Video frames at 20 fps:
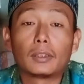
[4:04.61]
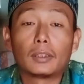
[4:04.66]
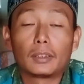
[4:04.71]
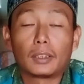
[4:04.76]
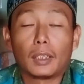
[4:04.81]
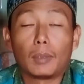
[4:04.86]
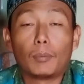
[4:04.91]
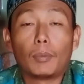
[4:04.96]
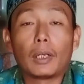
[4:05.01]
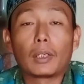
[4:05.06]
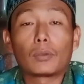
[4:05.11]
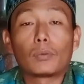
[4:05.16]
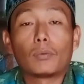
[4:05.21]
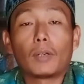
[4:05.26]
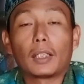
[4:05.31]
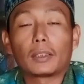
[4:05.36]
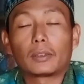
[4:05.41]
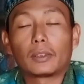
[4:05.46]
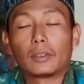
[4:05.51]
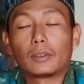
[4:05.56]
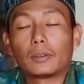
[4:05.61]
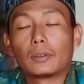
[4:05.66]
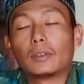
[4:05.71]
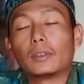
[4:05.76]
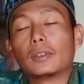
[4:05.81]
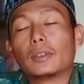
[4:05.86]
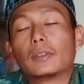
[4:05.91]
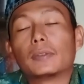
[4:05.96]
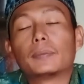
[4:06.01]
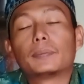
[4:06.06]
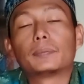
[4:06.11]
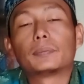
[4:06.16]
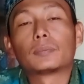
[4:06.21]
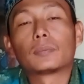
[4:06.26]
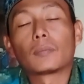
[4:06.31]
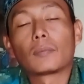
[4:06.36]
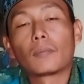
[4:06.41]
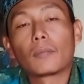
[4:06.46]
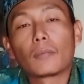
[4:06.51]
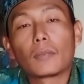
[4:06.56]
Jadi tambah kuat gitu loh.
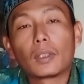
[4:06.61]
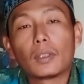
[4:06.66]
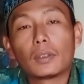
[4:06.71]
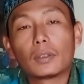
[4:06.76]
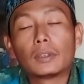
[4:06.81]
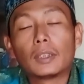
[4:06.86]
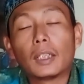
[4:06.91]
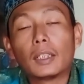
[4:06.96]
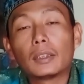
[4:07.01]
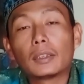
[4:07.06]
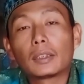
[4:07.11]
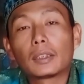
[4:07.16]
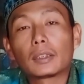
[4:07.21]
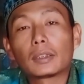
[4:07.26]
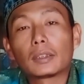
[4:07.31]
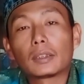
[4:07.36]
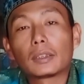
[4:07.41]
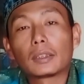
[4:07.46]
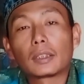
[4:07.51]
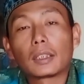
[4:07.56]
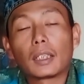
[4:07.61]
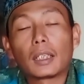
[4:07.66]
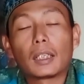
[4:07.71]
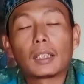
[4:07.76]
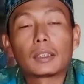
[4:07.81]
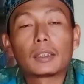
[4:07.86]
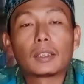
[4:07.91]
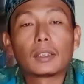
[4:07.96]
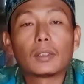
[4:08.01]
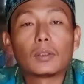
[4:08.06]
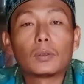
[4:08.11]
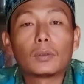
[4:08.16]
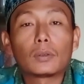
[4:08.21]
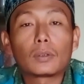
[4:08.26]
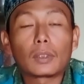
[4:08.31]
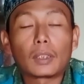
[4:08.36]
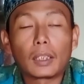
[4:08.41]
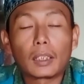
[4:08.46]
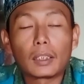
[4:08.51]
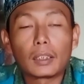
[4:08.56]
Dan ketika ada
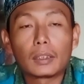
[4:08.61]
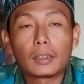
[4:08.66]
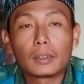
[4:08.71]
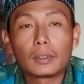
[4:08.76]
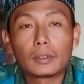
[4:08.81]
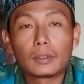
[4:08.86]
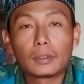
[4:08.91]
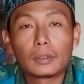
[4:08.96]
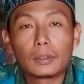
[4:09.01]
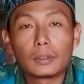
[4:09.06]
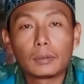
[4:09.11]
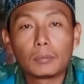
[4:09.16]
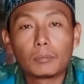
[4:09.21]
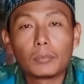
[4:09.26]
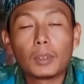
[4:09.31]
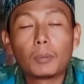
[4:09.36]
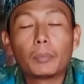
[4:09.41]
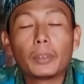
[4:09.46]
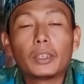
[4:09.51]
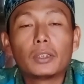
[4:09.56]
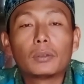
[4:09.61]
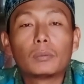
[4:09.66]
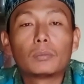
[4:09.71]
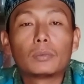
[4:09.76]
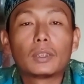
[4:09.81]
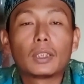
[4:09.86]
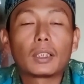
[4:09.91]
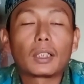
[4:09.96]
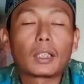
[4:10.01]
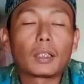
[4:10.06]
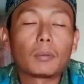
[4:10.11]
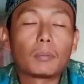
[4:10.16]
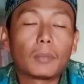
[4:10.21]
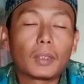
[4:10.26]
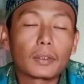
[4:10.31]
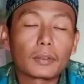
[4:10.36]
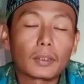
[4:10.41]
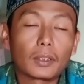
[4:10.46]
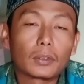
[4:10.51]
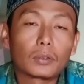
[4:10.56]
orang meminum darah
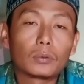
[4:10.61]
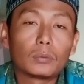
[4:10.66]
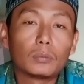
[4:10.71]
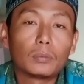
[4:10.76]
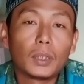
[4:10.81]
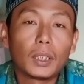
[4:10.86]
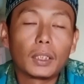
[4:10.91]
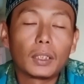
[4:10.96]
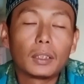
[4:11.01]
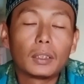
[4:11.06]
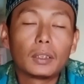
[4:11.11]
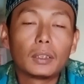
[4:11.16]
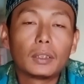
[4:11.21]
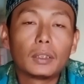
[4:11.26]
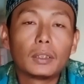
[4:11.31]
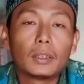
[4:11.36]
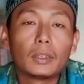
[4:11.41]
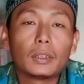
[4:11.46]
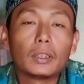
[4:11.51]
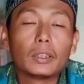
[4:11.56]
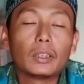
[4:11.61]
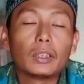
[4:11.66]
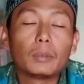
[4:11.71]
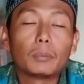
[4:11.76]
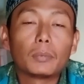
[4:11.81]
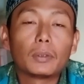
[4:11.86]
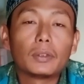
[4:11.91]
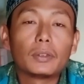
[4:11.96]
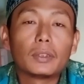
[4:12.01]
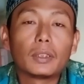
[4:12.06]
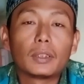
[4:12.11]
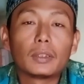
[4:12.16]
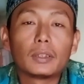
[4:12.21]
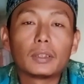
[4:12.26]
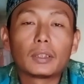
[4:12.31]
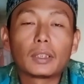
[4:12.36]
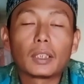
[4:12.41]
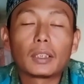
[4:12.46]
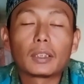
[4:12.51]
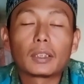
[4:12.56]
macan kumbang, ini
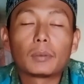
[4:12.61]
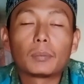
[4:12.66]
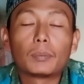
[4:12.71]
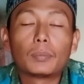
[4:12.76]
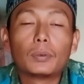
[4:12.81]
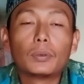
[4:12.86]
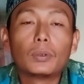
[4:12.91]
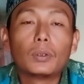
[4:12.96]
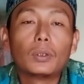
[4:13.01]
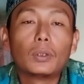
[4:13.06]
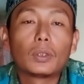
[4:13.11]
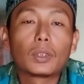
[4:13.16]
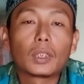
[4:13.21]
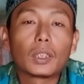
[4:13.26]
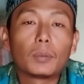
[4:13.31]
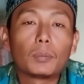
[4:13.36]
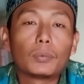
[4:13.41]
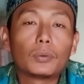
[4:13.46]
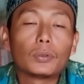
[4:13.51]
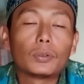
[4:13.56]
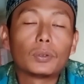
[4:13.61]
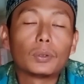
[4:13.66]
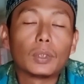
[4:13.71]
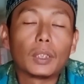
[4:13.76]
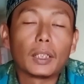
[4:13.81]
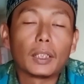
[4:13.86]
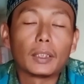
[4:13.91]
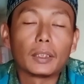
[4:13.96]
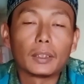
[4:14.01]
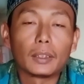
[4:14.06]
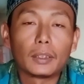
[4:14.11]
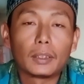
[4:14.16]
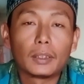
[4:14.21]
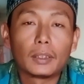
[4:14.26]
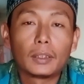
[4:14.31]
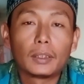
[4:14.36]
menjadikan kebu kebutuhan.